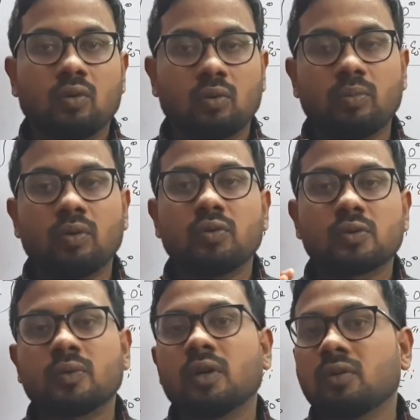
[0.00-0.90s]
ரொம்ப
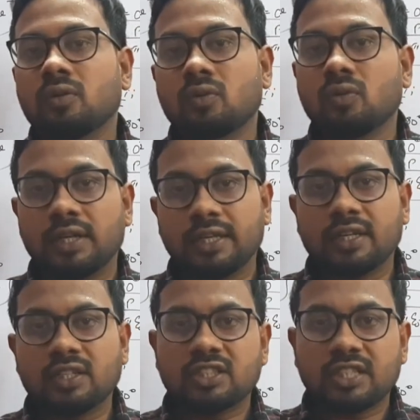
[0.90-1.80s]
யூஸ்ஃபுல்லாக இருந்திருக்கும்னு
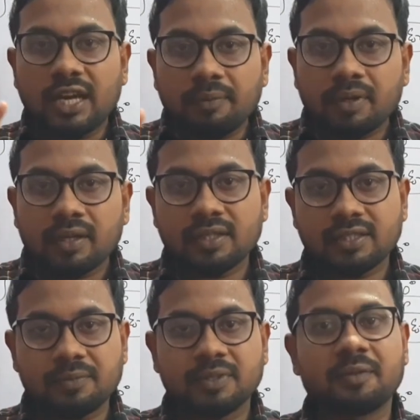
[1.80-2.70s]
நினைக்கிறேன் ஷேர் பண்ணுங்கள்
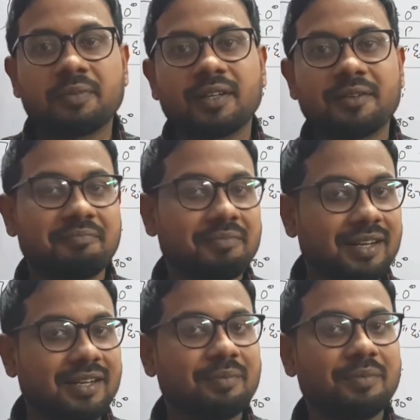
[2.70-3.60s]
சப்ஸ்கிரைப் பண்ணுங்கள்
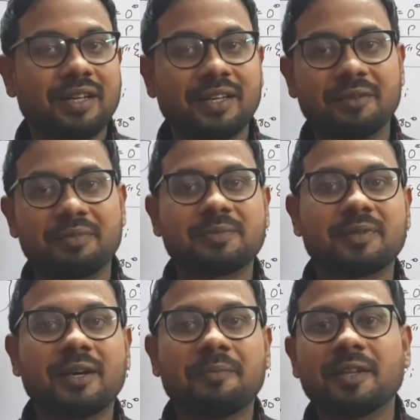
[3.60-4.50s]
மறக்காமல் பெல்லைக்கனை ப்ரெஸ்
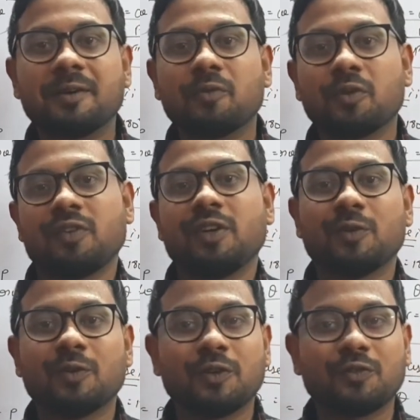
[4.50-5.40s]
பண்ணுங்கள் அப்போ தான் நான் போகிற வீடியோ
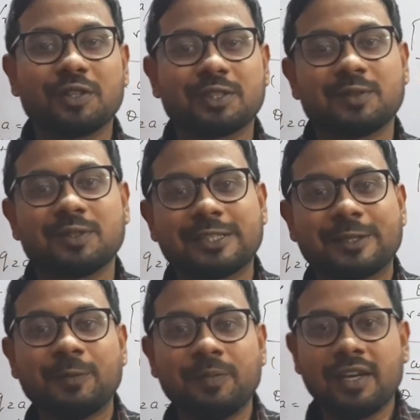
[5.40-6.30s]
நோட்டிஃபிகேஷனாக வந்து
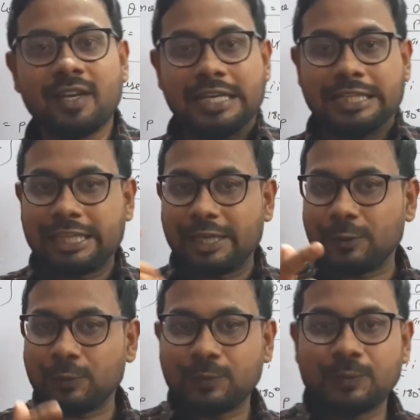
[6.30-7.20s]
சேரும்
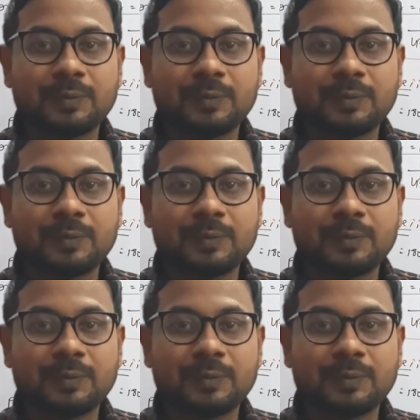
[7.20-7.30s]
தேங்க்யூ